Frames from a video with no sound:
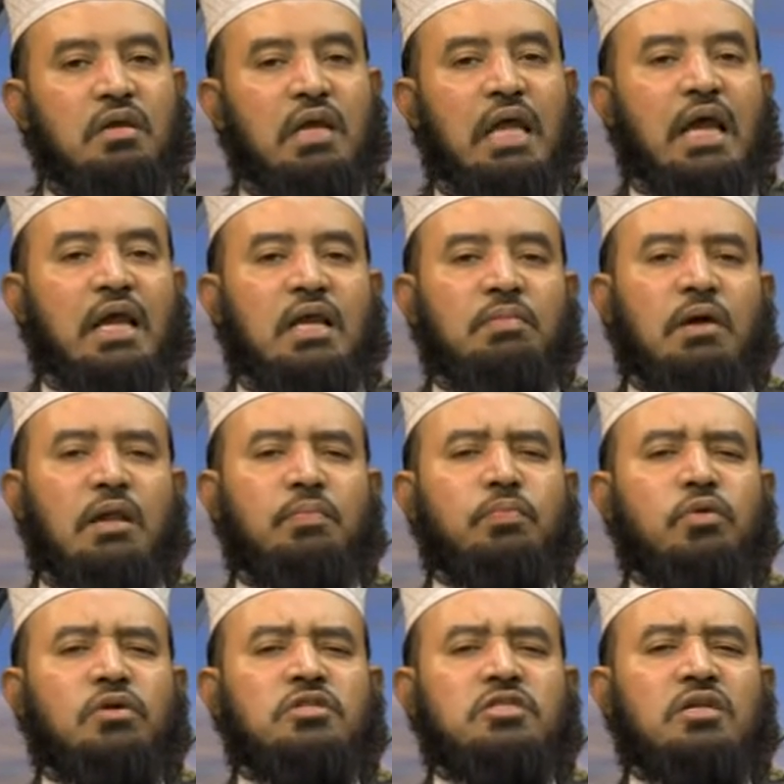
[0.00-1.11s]
একেবারে
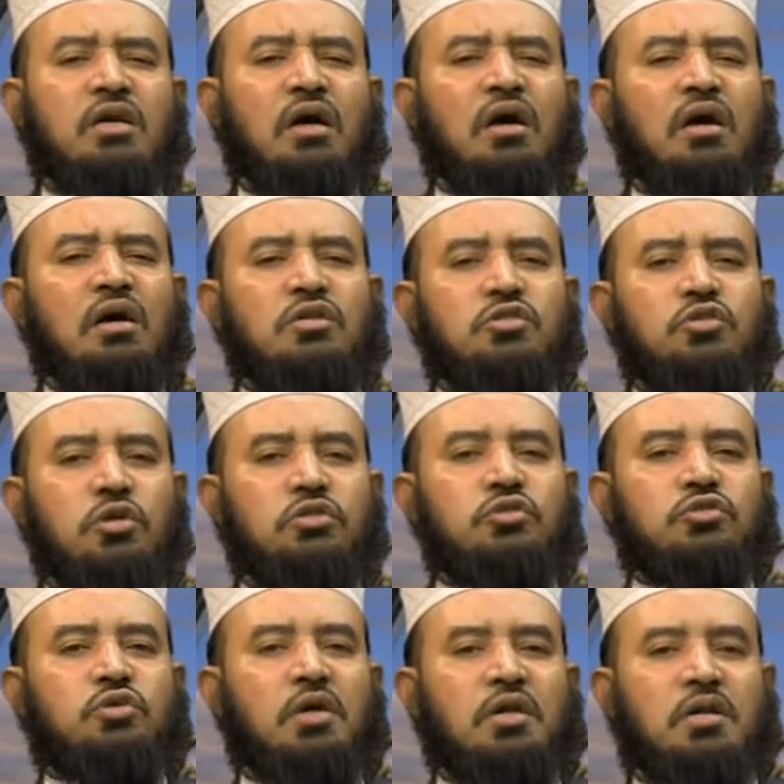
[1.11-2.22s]
পরিষ্কার
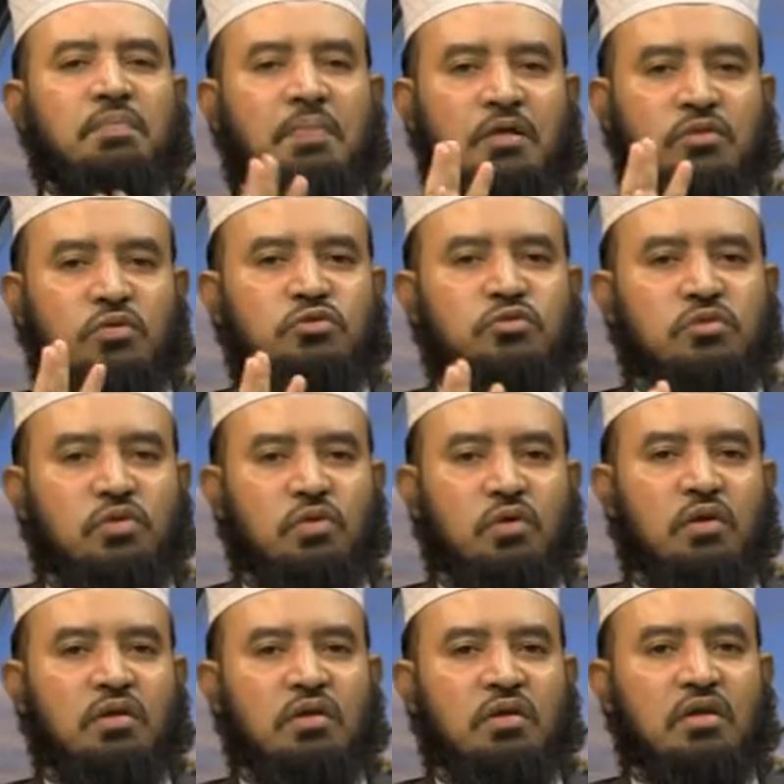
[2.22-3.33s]
স্বচ্ছ একটা পাথর যদি
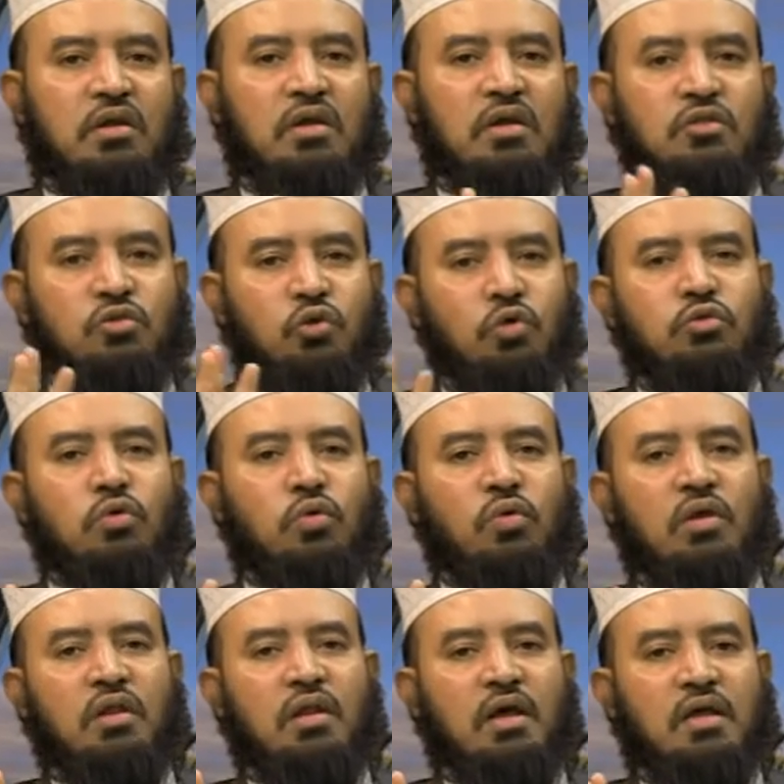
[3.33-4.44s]
হয় দৌত
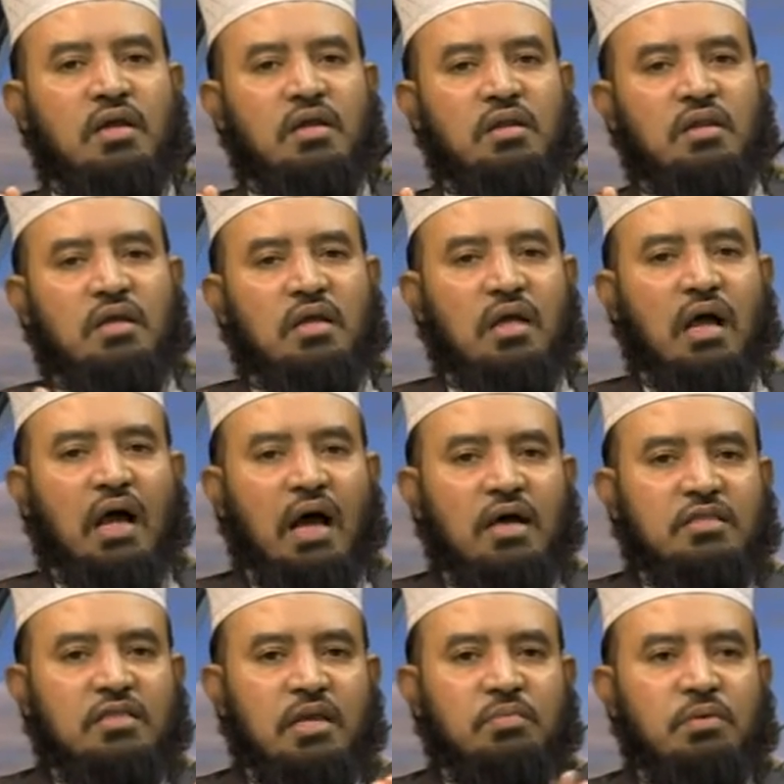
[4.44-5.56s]
করে রাখেন
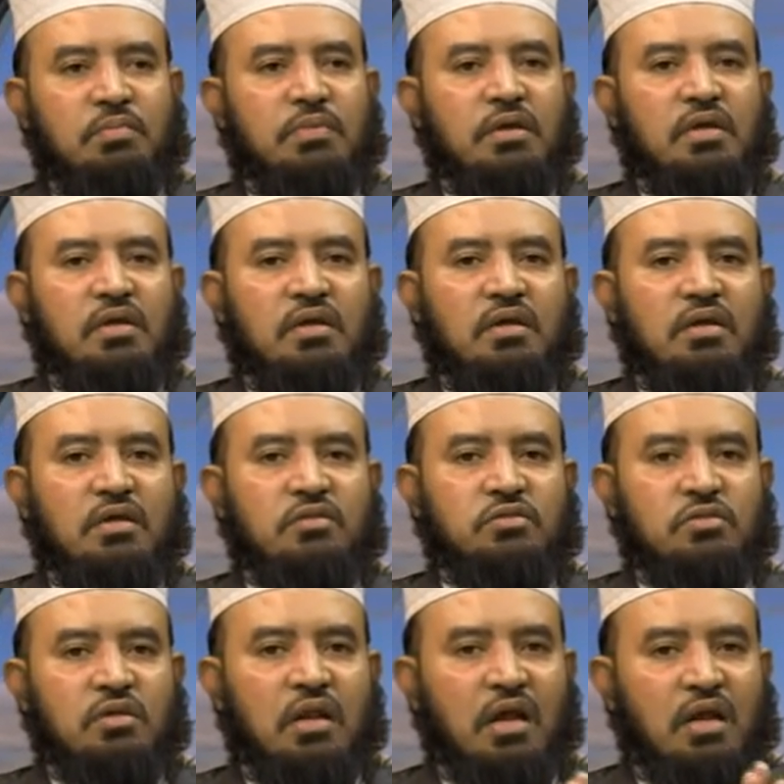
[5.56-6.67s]
হাত এইভাবে
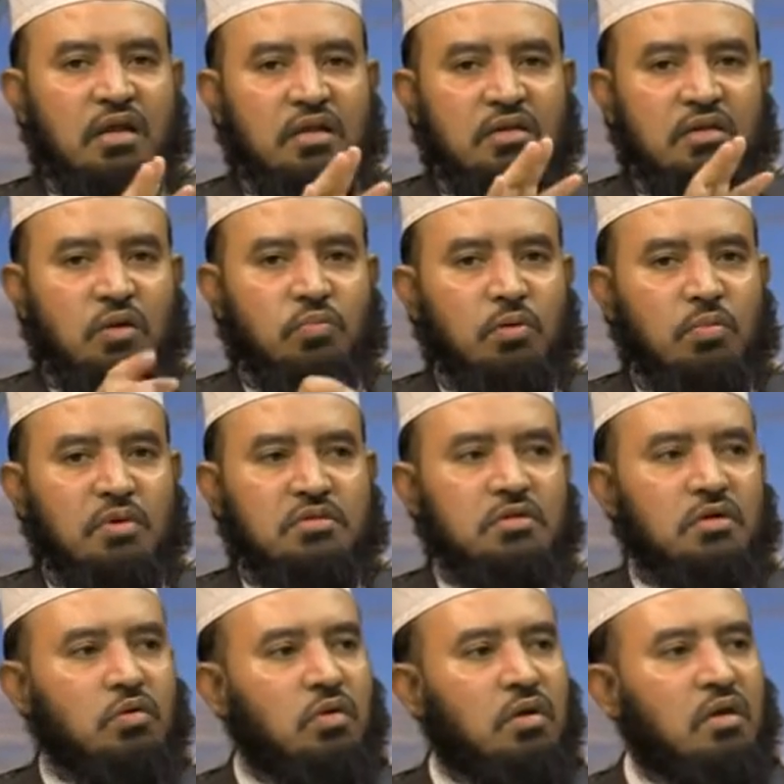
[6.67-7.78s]
যদি রাখেন এটার উপর
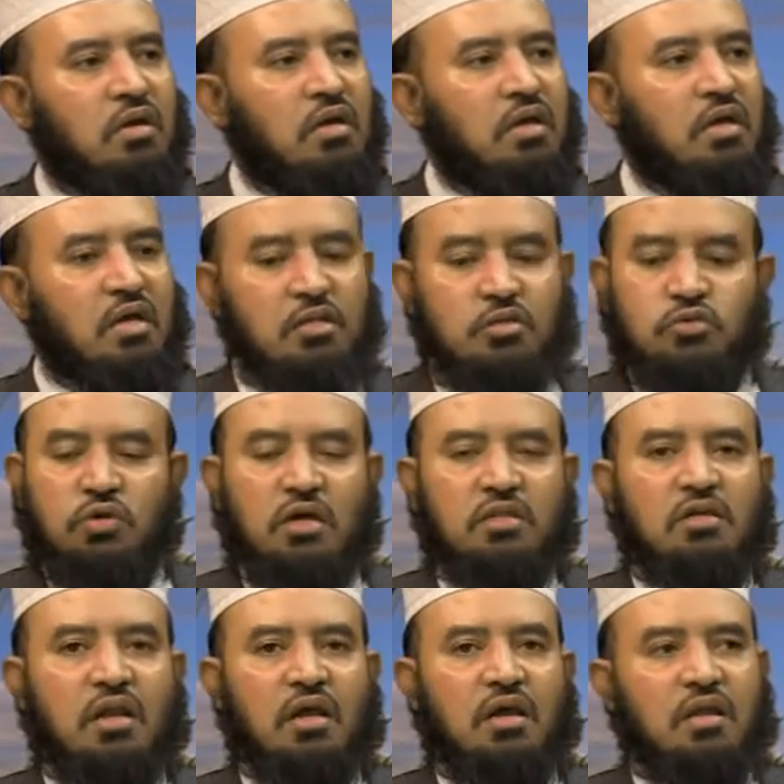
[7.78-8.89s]
মাসেহ করেন কিচ্ছু
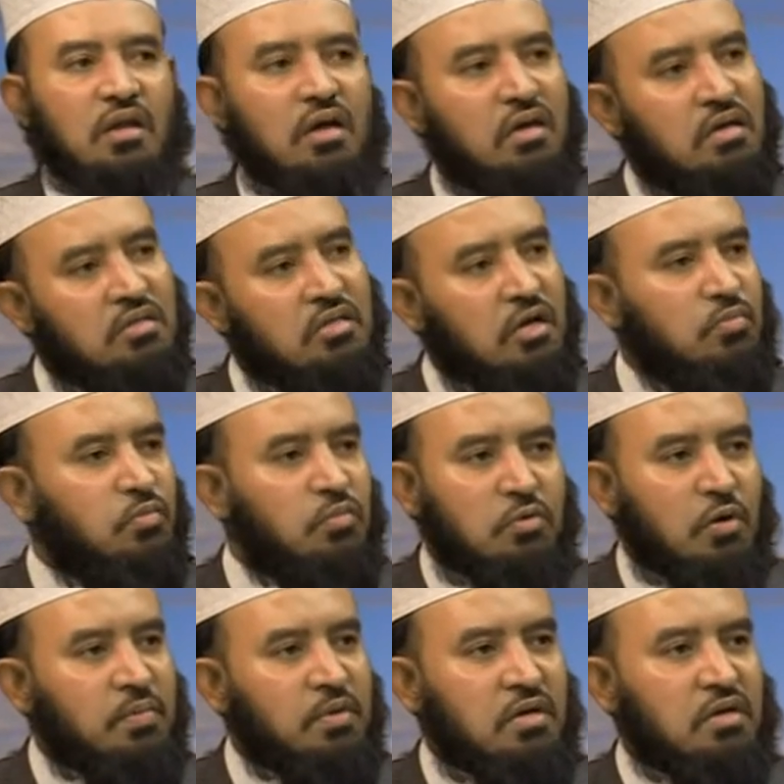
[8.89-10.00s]
হাতে লাগে না তাই
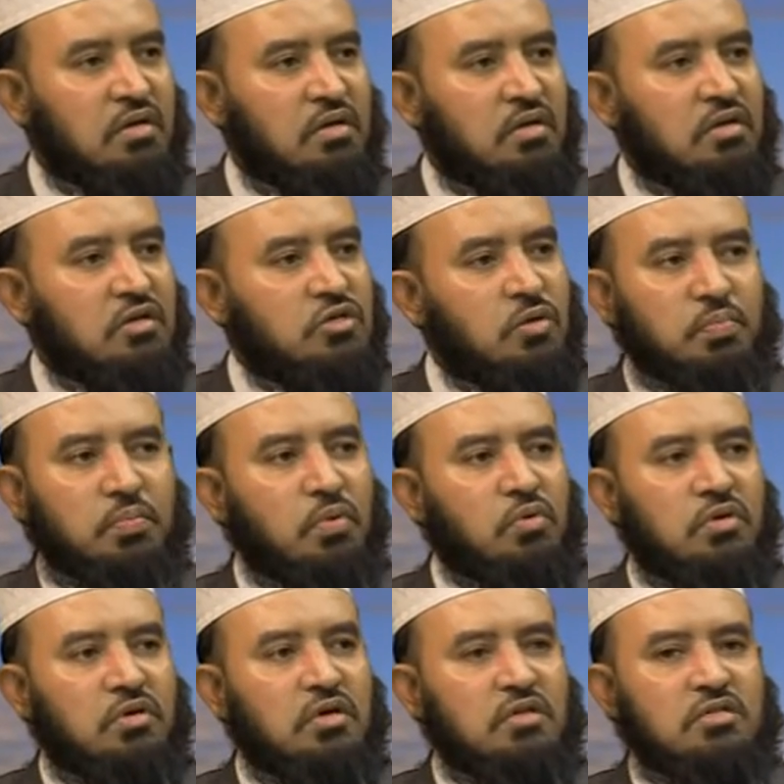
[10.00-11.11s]
হবে সম্পূর্ণ
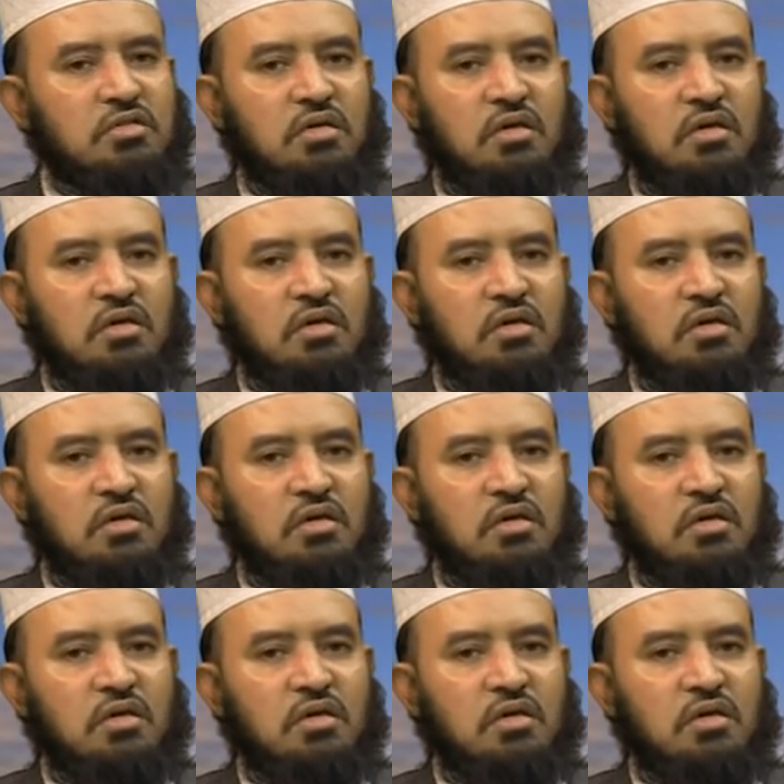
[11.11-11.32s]
ঠিক আছে